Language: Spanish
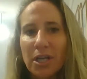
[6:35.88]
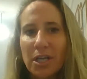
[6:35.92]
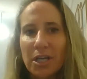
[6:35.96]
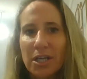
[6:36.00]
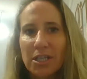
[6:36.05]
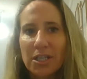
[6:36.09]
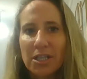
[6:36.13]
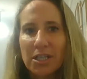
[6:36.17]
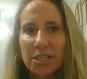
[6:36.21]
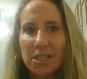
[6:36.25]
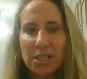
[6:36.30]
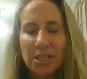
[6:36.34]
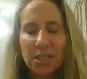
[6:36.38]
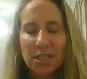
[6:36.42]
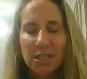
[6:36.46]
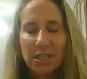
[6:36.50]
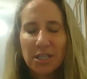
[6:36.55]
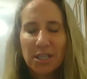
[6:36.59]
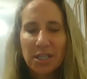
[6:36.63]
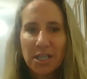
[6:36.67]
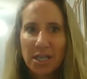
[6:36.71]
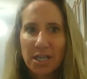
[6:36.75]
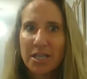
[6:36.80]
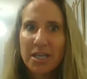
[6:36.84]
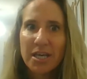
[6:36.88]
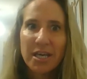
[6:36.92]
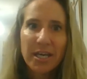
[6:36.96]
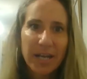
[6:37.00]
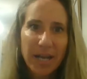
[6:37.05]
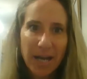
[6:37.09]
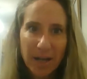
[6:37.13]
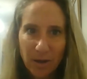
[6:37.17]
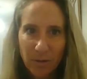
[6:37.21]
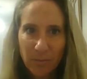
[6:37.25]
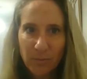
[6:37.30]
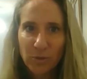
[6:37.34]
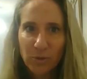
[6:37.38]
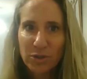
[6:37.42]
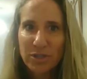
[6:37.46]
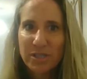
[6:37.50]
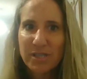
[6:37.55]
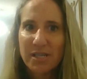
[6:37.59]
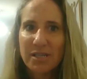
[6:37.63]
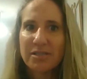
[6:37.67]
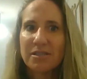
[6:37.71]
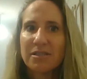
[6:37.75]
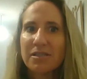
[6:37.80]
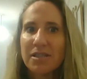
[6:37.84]
y que diera como
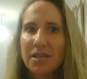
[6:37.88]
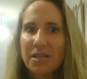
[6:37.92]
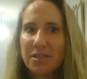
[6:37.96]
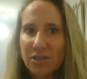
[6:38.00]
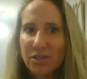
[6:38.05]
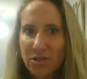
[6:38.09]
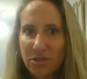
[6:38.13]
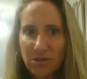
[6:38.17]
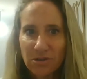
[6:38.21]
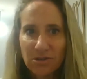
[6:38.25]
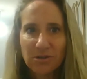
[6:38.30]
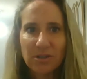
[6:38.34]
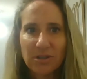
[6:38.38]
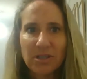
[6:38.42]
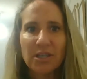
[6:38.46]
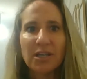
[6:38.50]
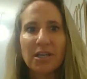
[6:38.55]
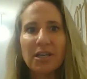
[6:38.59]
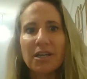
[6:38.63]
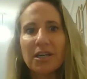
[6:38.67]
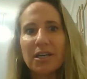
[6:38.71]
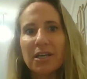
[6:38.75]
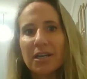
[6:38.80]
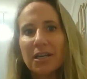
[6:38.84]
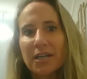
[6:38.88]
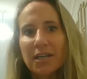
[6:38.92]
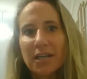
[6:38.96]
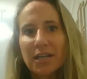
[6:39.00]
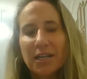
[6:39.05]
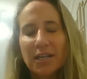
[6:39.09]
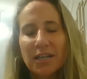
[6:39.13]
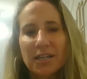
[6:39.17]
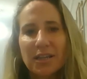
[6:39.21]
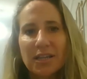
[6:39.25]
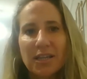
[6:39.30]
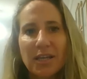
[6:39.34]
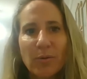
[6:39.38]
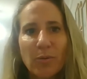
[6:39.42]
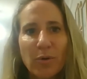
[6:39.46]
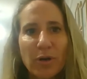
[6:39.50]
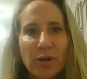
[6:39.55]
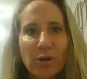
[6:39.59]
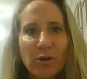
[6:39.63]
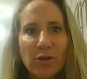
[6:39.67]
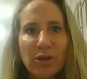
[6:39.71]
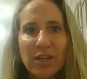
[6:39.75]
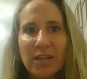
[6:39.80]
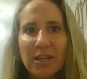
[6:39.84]
esa sensación de, de
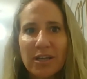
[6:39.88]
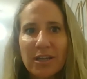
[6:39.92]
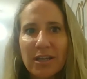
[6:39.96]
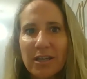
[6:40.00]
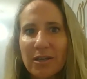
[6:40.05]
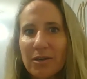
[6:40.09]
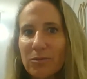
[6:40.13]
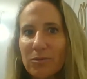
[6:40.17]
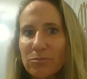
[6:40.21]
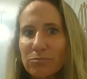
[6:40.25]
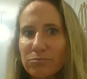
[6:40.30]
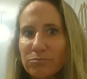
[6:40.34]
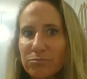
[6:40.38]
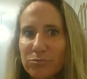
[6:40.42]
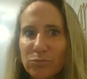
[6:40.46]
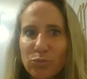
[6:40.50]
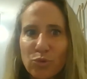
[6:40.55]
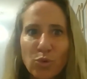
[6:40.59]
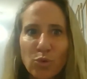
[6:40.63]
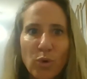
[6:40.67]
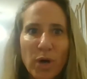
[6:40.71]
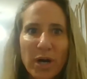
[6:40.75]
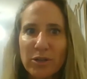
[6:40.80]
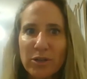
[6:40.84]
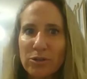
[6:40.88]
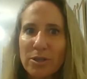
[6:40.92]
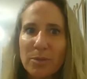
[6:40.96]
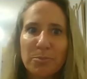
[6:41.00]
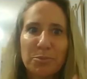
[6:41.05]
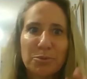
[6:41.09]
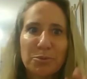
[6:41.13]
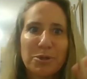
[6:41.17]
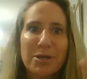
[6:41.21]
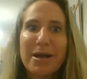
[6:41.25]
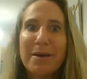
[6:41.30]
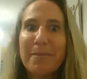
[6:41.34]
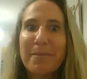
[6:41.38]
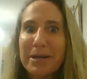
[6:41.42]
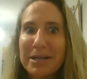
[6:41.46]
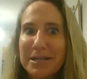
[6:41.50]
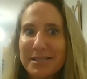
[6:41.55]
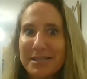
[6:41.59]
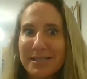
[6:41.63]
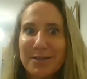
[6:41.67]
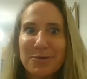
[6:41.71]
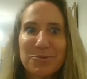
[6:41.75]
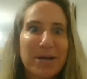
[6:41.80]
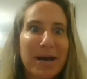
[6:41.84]
bueno, de, un lugar donde pudiera
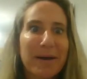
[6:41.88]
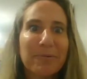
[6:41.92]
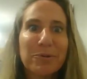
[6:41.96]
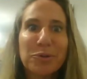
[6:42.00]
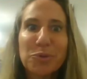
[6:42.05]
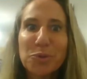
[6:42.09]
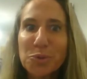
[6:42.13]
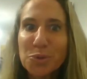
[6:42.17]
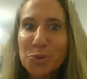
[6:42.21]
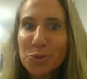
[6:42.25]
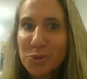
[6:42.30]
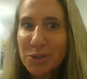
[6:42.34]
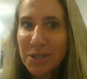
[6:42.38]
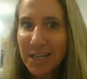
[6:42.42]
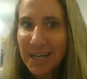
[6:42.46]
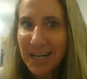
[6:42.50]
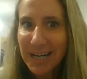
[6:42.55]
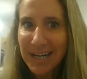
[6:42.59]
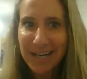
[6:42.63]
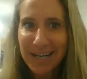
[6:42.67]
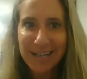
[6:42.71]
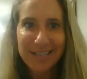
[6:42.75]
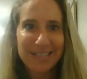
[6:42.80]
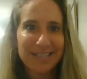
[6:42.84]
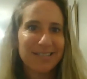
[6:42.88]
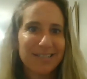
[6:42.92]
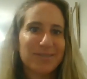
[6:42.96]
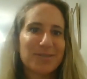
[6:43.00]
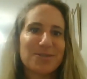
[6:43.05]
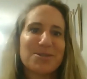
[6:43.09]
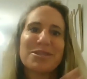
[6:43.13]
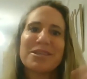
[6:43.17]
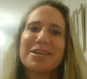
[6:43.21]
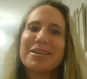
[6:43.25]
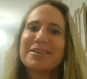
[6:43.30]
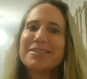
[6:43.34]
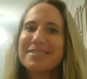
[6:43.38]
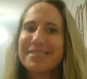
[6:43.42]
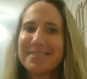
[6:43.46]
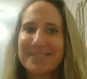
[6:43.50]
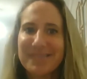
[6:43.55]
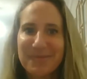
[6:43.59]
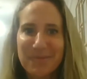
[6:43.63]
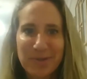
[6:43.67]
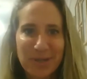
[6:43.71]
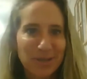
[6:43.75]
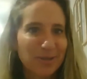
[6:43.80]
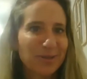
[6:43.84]
aparecer una bruja y donde,
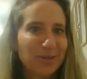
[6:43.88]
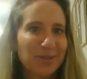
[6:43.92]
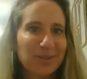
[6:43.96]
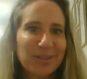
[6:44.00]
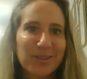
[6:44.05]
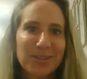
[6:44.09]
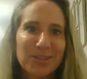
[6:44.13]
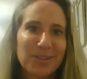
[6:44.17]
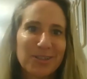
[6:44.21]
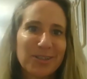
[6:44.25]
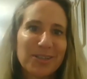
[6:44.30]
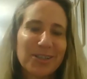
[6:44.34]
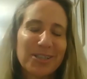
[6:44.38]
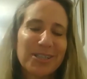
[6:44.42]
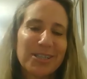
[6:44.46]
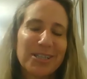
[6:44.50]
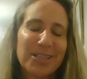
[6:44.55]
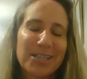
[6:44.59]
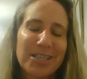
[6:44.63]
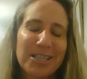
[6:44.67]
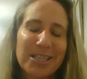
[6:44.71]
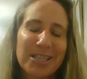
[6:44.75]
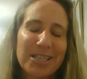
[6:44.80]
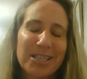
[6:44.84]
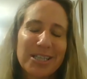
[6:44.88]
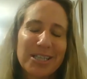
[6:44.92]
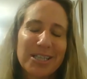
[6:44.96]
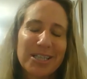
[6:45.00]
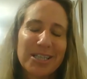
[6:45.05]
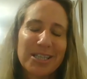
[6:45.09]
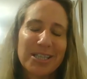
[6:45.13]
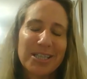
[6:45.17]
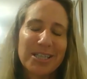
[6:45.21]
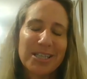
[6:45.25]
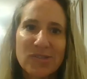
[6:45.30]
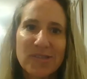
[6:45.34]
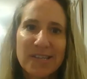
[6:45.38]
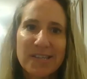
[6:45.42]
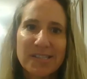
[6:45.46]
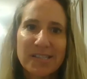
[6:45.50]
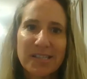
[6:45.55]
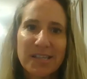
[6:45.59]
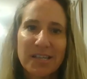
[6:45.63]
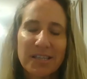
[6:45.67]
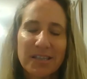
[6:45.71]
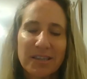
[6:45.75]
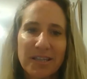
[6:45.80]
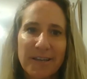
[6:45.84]
bueno, y, entonces
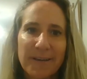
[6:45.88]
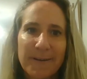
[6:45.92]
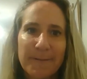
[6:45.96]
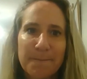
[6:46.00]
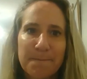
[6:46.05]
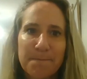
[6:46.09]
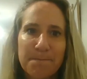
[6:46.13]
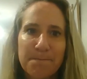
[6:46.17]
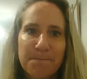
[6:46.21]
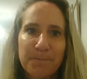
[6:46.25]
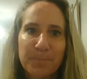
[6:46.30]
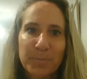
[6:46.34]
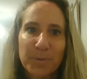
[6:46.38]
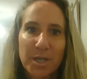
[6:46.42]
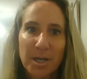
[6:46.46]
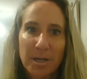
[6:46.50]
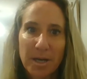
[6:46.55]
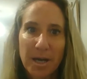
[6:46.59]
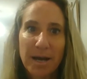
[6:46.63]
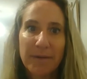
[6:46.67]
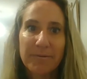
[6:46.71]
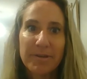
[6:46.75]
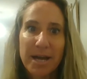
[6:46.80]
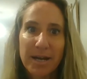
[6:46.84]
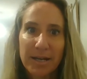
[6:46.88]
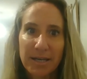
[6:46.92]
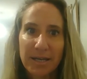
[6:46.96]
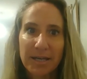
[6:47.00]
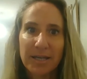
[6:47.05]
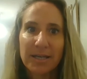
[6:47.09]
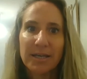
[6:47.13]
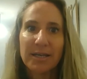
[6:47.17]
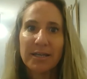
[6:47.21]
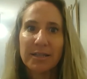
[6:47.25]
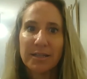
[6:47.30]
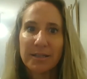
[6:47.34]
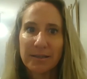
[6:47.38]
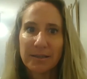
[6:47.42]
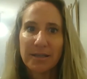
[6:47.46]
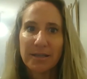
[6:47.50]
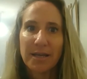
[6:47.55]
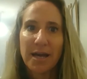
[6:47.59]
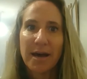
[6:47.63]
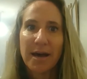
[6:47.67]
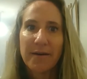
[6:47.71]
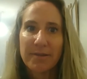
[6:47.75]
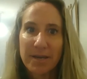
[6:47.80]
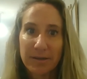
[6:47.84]
este, mm, había que,
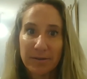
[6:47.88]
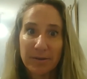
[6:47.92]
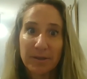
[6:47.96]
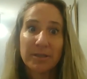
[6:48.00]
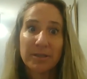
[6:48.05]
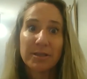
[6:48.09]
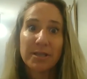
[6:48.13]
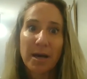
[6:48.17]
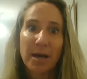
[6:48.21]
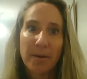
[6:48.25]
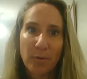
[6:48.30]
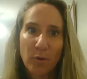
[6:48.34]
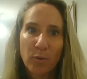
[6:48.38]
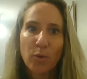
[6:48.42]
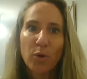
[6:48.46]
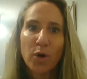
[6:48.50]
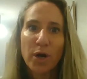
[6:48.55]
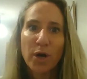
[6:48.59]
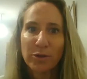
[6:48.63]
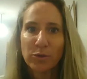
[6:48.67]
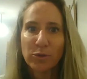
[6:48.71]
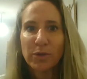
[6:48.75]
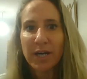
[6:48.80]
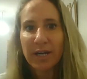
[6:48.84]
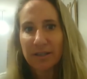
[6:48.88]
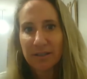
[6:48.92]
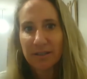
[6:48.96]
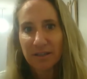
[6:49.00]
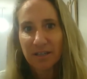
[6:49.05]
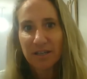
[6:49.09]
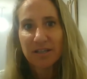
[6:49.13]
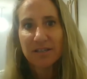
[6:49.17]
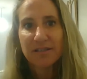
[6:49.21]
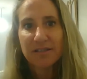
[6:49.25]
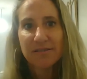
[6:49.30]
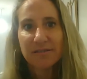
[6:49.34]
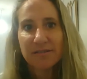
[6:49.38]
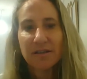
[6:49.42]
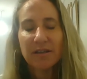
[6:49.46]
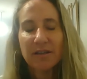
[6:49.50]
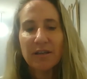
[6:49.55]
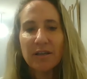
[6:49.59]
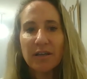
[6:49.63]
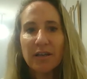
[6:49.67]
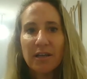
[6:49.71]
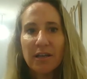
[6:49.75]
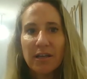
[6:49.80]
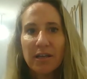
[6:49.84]
estábamos buscando una actriz
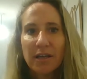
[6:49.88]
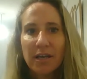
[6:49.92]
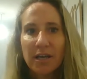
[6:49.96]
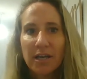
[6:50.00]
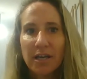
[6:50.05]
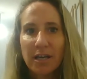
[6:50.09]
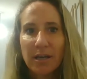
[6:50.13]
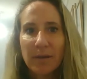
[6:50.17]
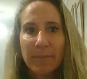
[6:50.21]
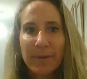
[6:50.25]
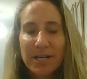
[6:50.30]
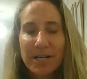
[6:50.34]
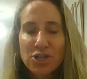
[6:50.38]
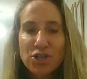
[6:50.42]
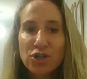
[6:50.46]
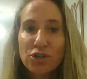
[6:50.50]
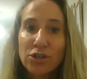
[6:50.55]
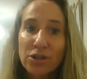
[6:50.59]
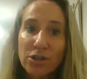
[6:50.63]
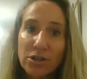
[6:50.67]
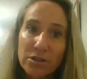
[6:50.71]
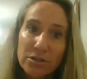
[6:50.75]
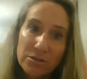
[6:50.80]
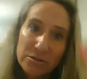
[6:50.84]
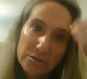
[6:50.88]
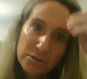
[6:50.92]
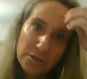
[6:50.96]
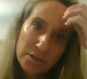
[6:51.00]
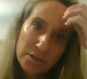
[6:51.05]
eh, mayor